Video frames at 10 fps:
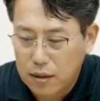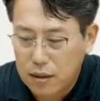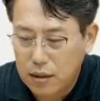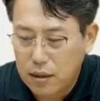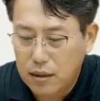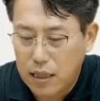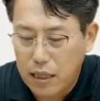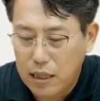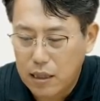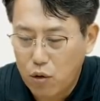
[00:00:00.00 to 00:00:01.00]
이
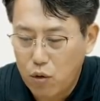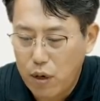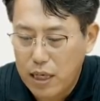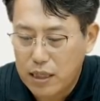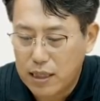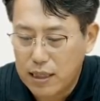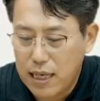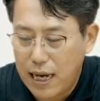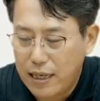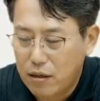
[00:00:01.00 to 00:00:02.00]
대차 전고에
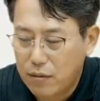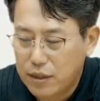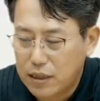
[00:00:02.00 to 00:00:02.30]
증가하는 겁니다.